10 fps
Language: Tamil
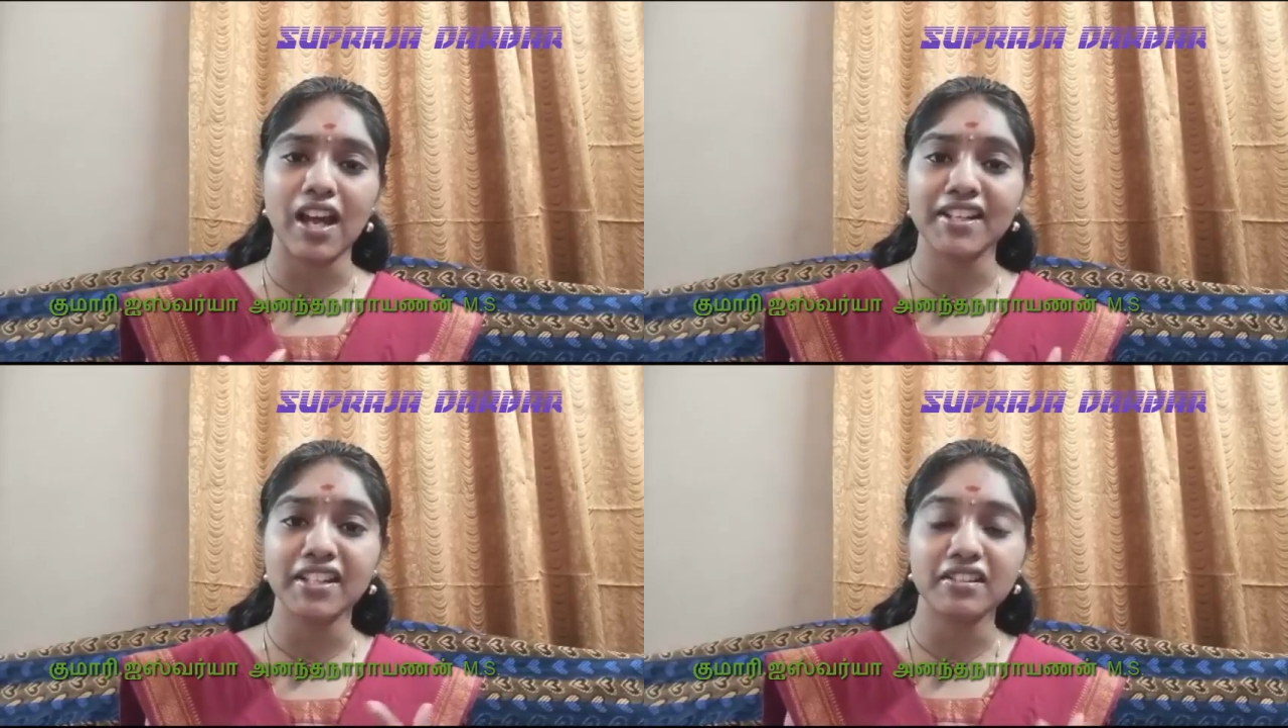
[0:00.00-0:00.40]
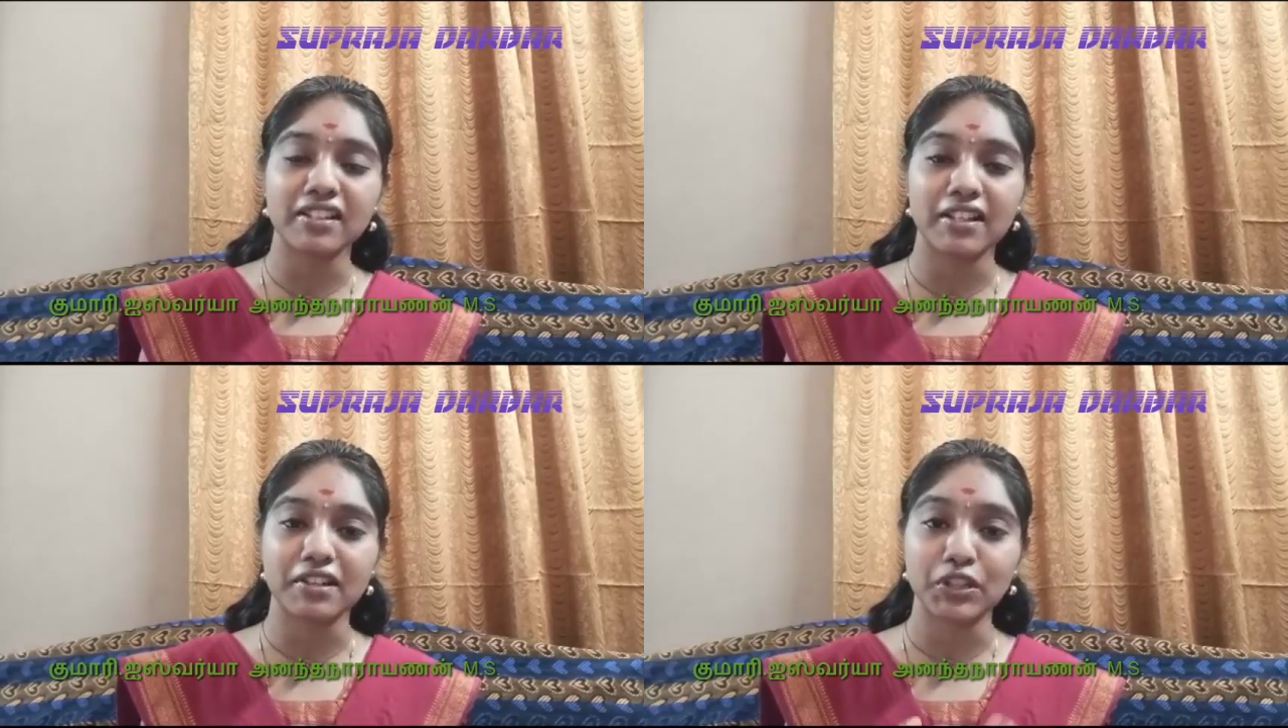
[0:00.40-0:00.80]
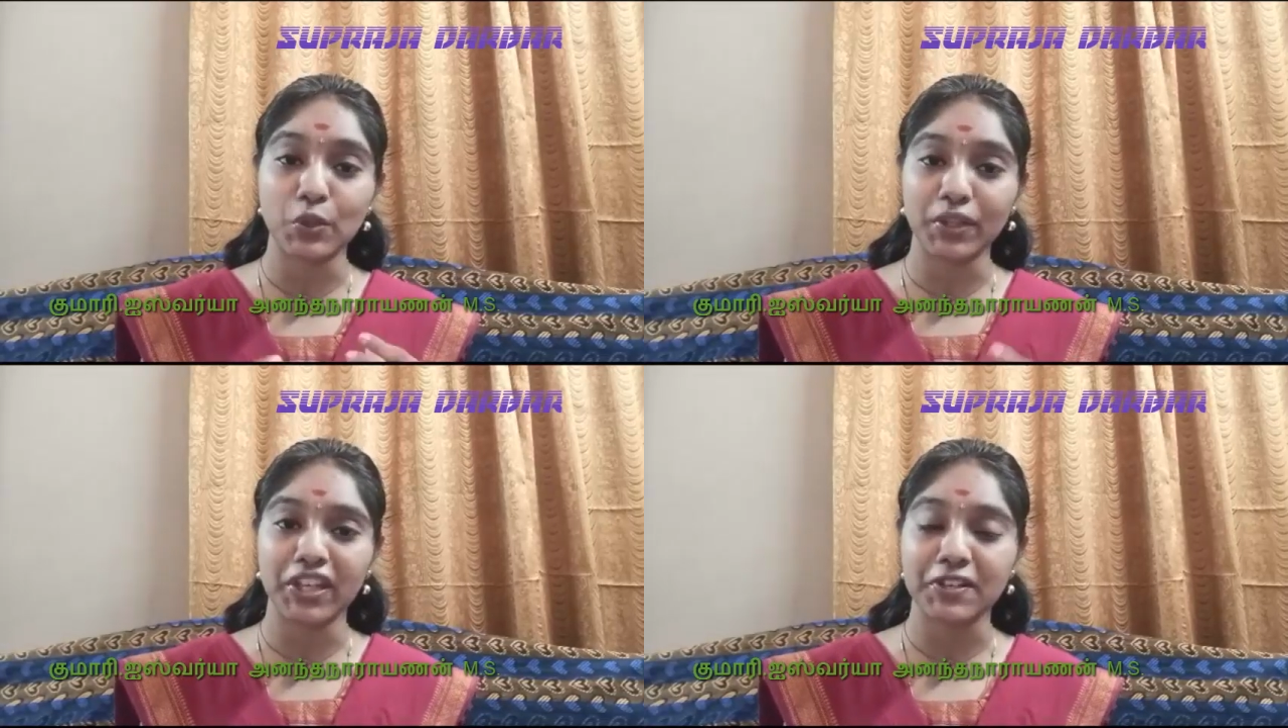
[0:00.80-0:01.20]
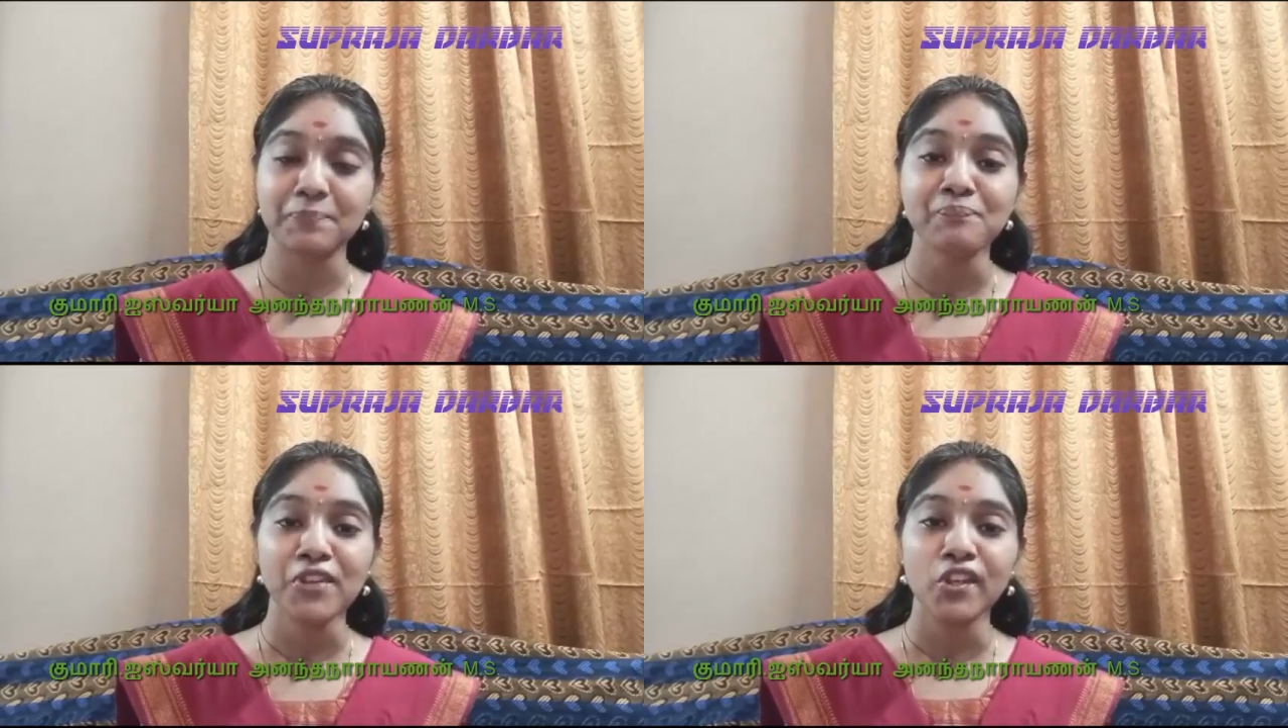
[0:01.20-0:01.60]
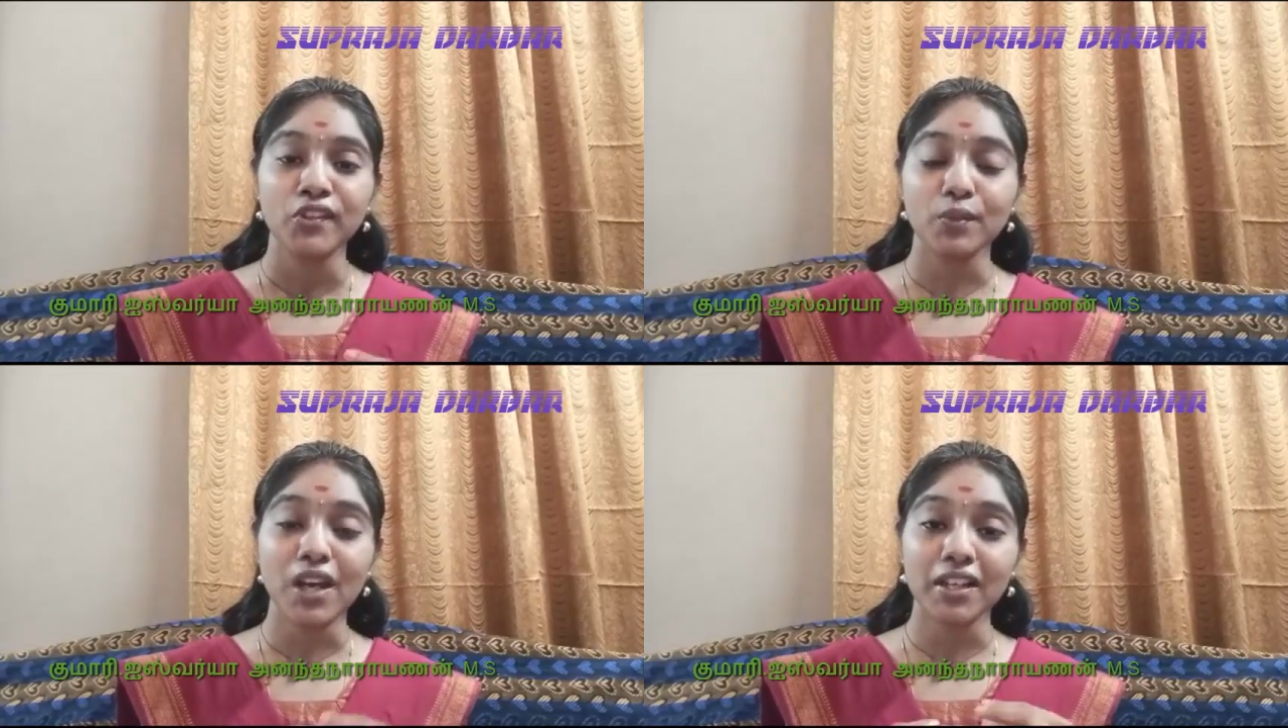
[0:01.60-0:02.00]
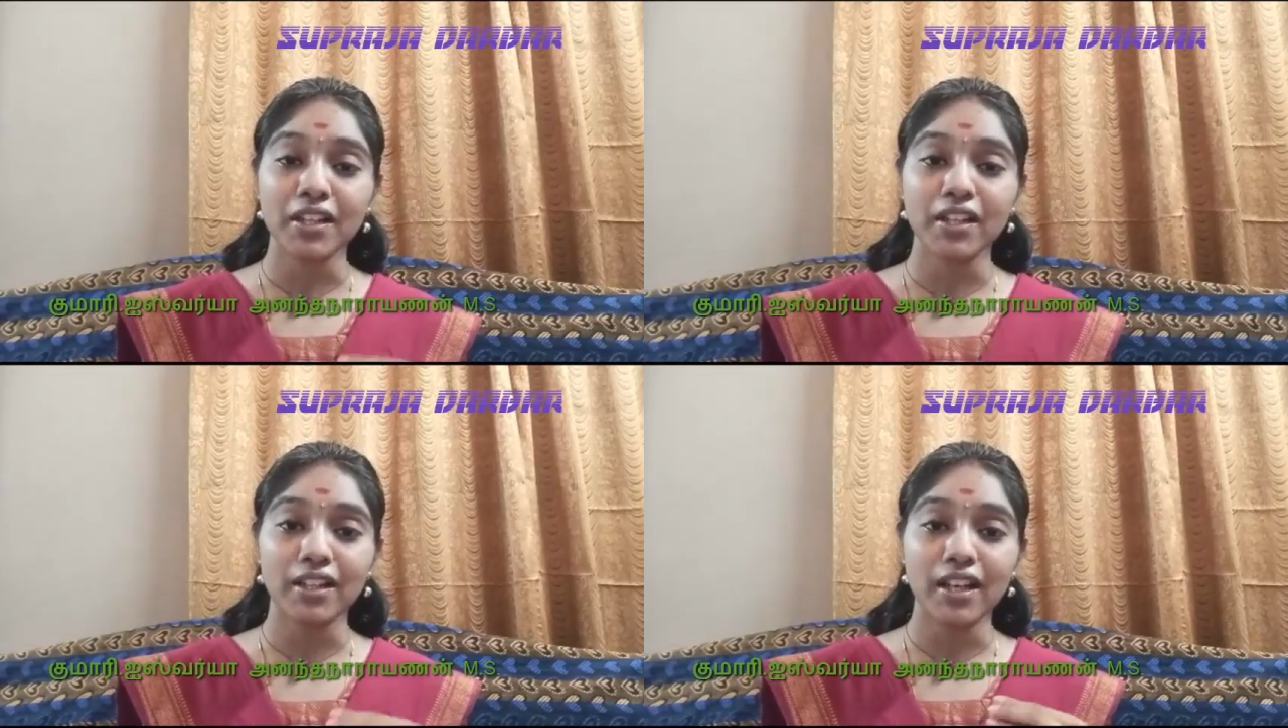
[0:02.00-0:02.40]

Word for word: ஆடின்னு இருக்கார் யோகியார் சோ அங்க